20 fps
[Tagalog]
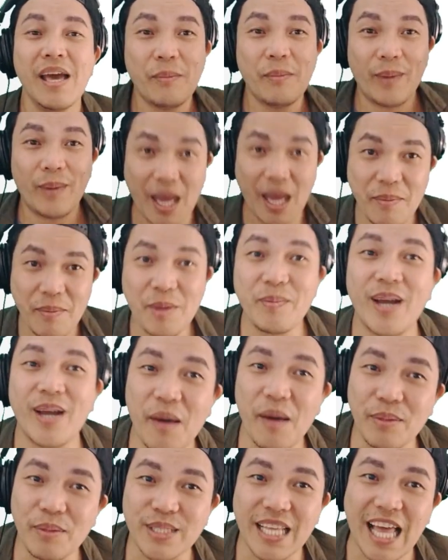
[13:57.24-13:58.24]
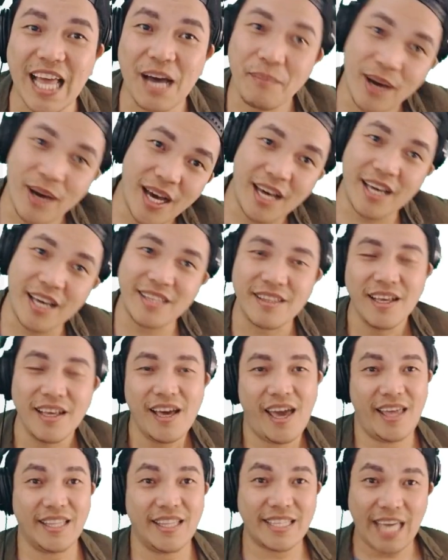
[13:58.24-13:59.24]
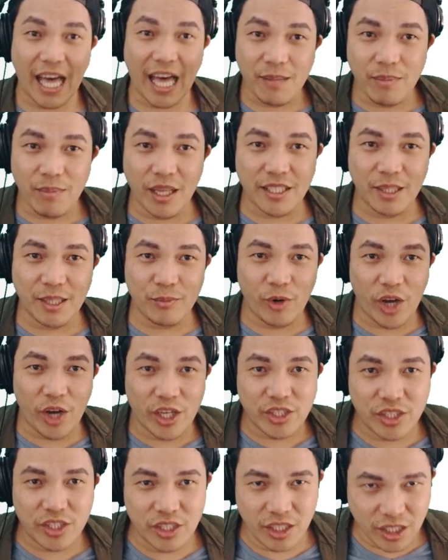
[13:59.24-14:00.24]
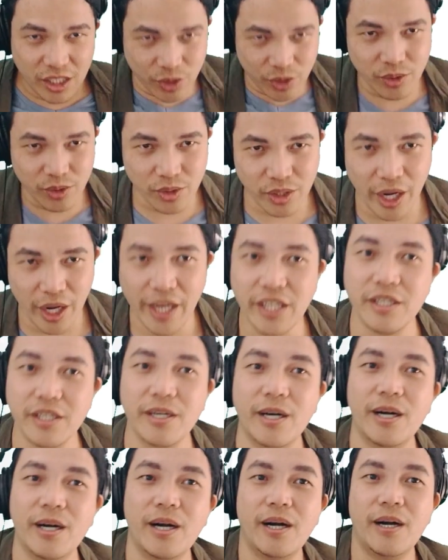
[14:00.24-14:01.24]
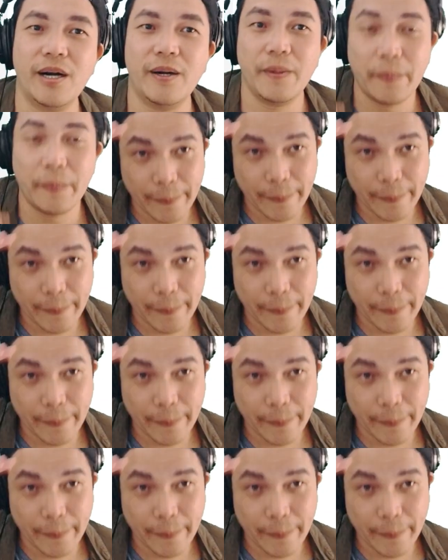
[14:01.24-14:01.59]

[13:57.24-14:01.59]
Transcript: Maraming maraming salamat and God bless you, bro. See you later.